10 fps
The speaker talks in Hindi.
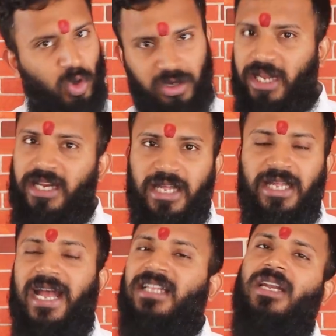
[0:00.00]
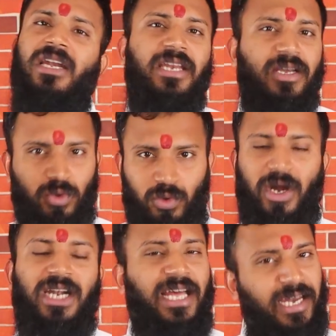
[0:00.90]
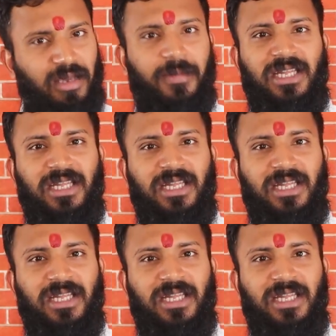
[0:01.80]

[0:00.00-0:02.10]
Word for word: और यही नहीं हैदर अली ने उनको हटाने के